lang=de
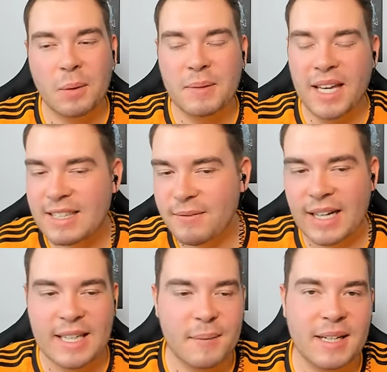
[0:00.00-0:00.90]
komm, jetzt
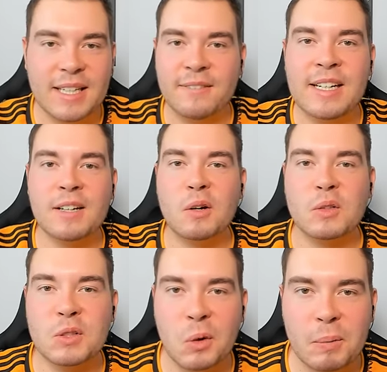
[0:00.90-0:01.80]
weg damit, ich will einen
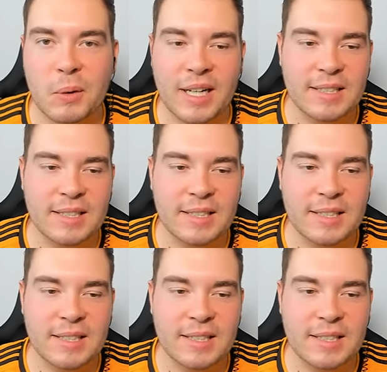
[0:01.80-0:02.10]
großen Umbruch.